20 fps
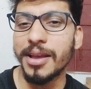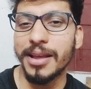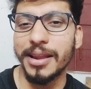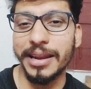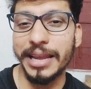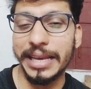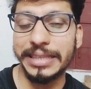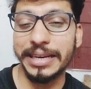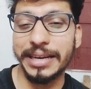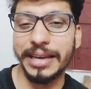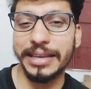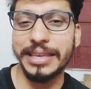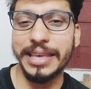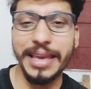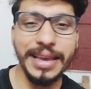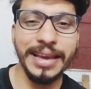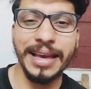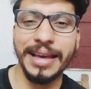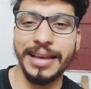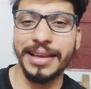लेजेंड है
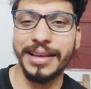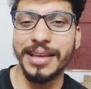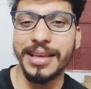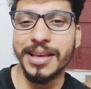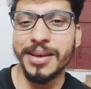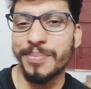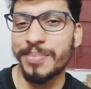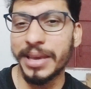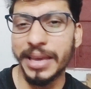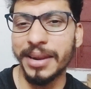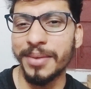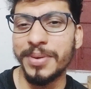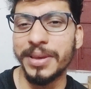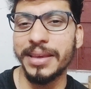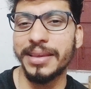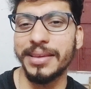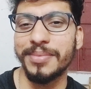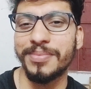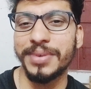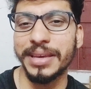किंग है फिर भी
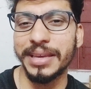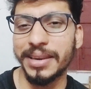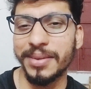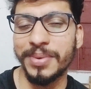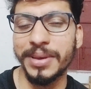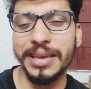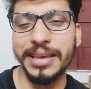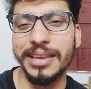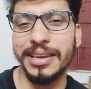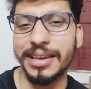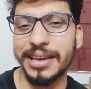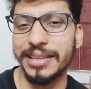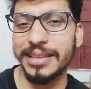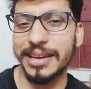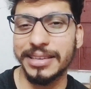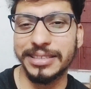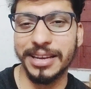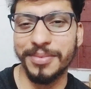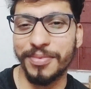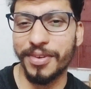फिर भी इनके
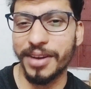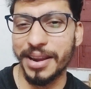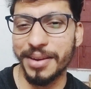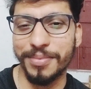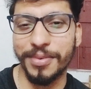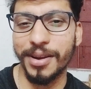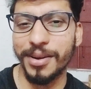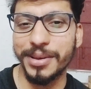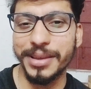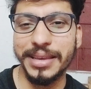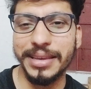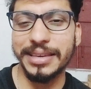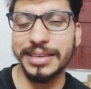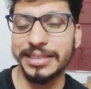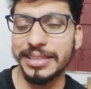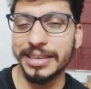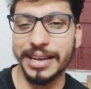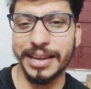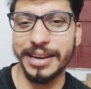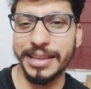जैसा फैन फॉलोइंग
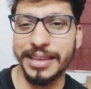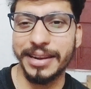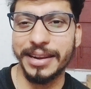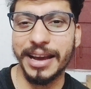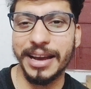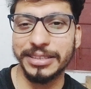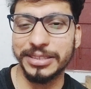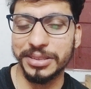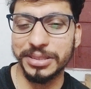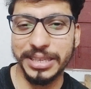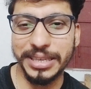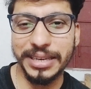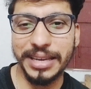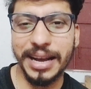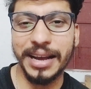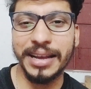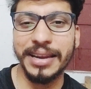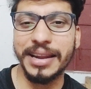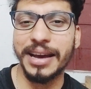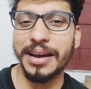किसी का नहीं है ना सचिन का
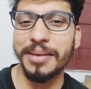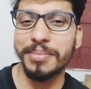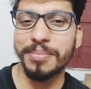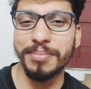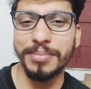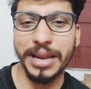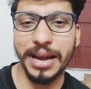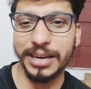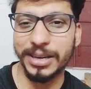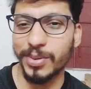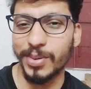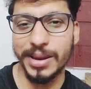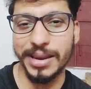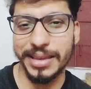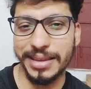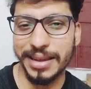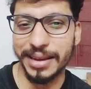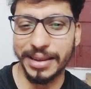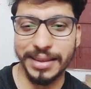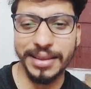है ना विराट कोहली
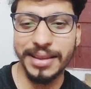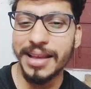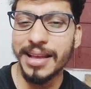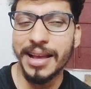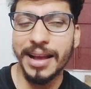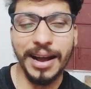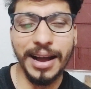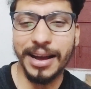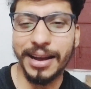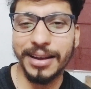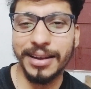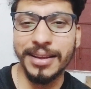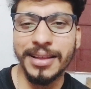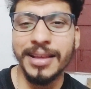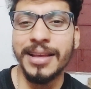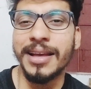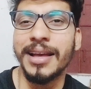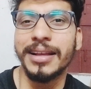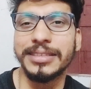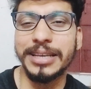का है हाँ
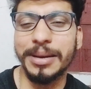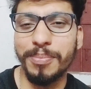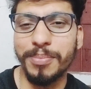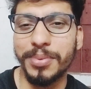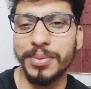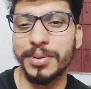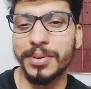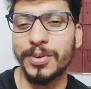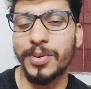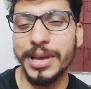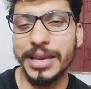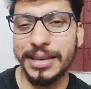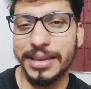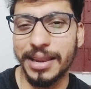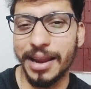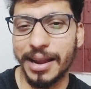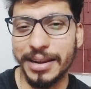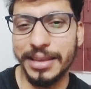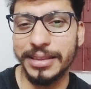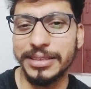जब कोई
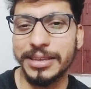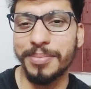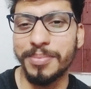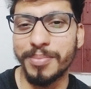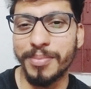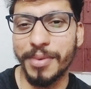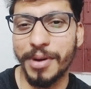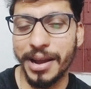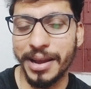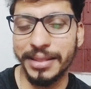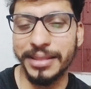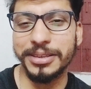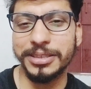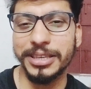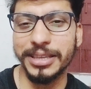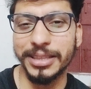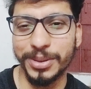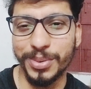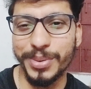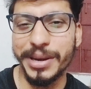खिलाड़ी जब महेंद्र
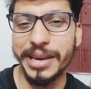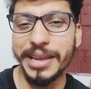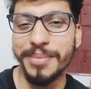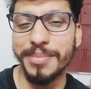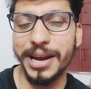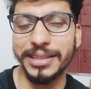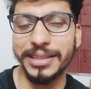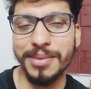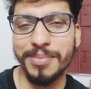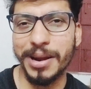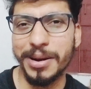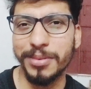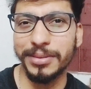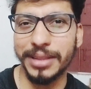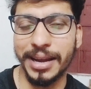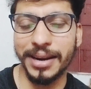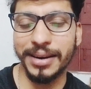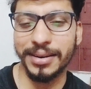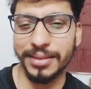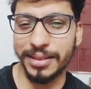सिंह धोनी मैदान पर
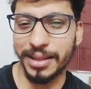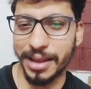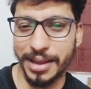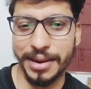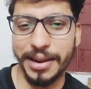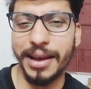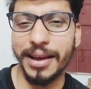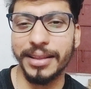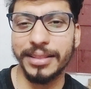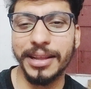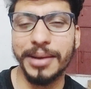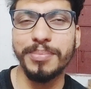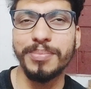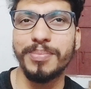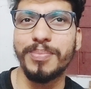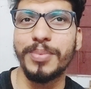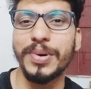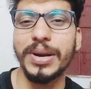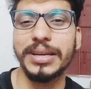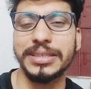उतरता है ना तब
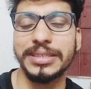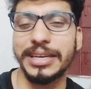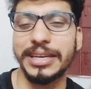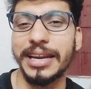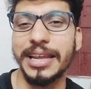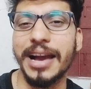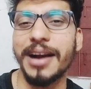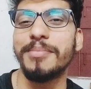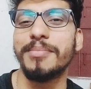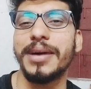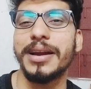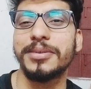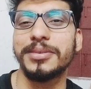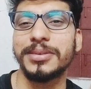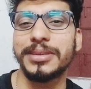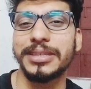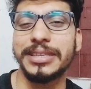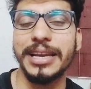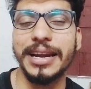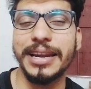पूरा स्टेडियम मतलब
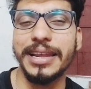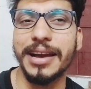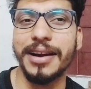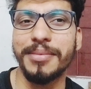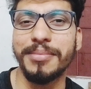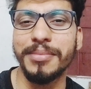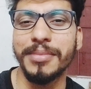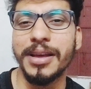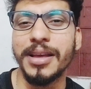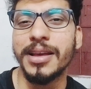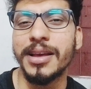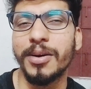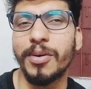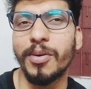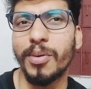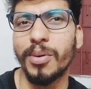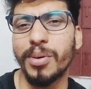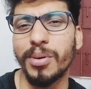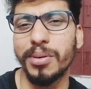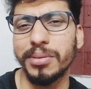स्टेडियम
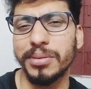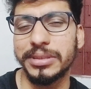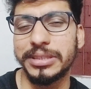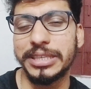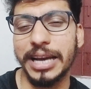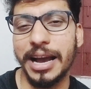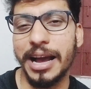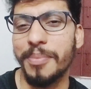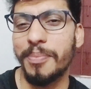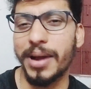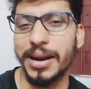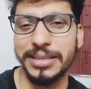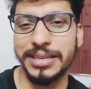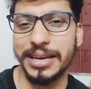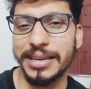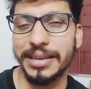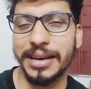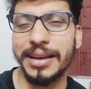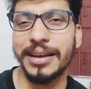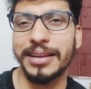वो जहाँ पर
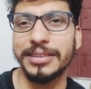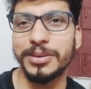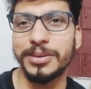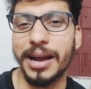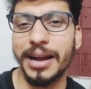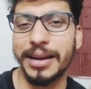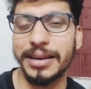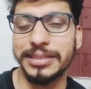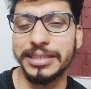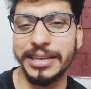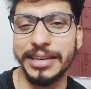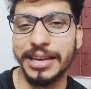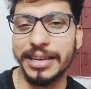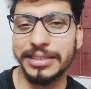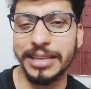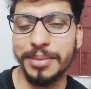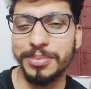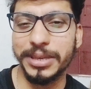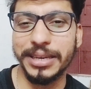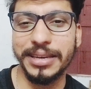जाए हाँ जो अगर चेन्नई
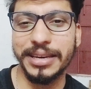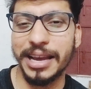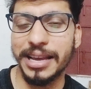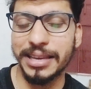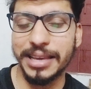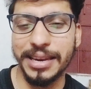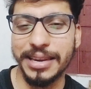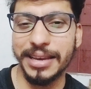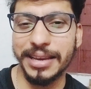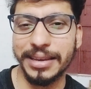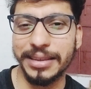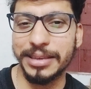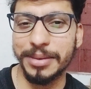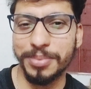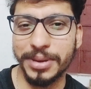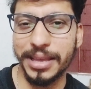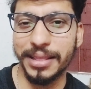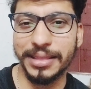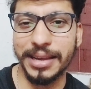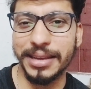सिर्फ चेन्नई के लिए
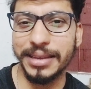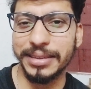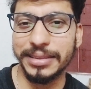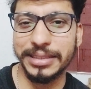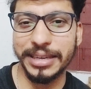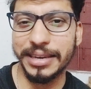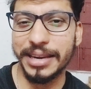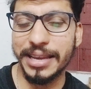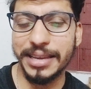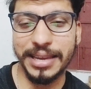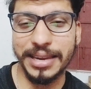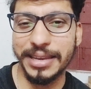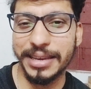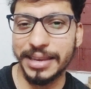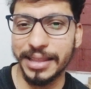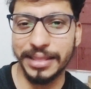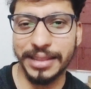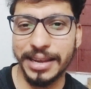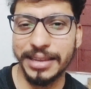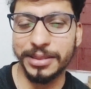जब खेलता है चेन्नई के लिए
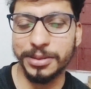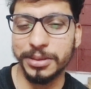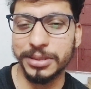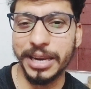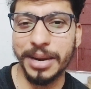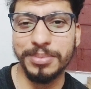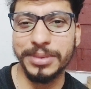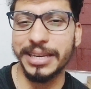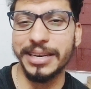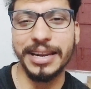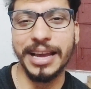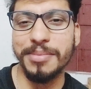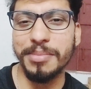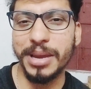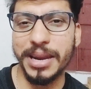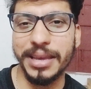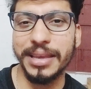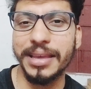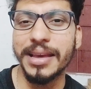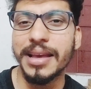खेलता है तो सिर्फ चेन्नई में
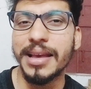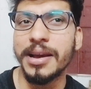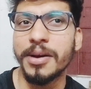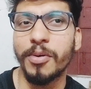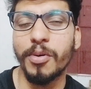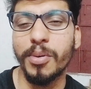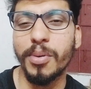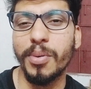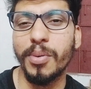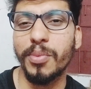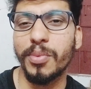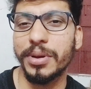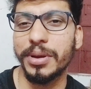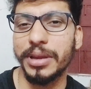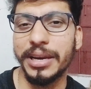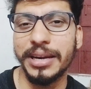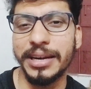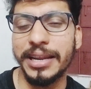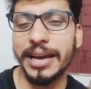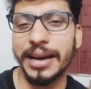नहीं वो
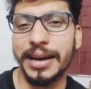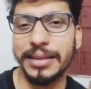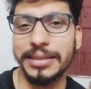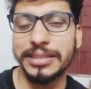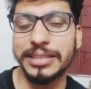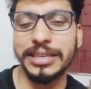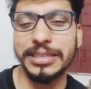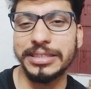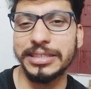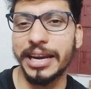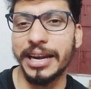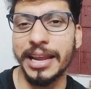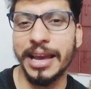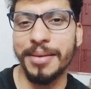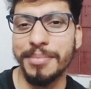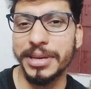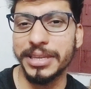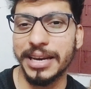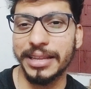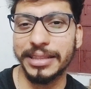इंडिया का जिस
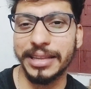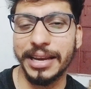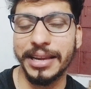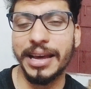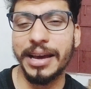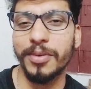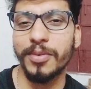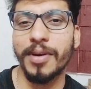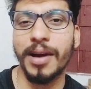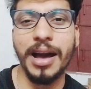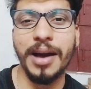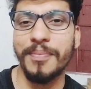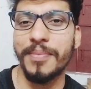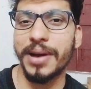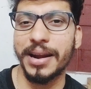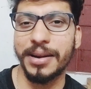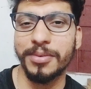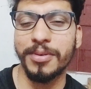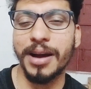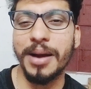स्टेडियम में जाता है ना वहाँ
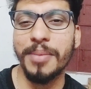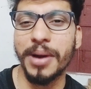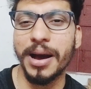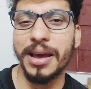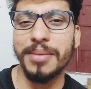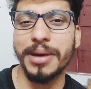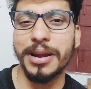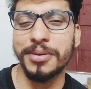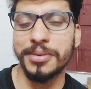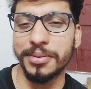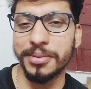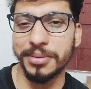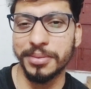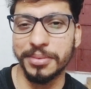पर वहाँ पर मानो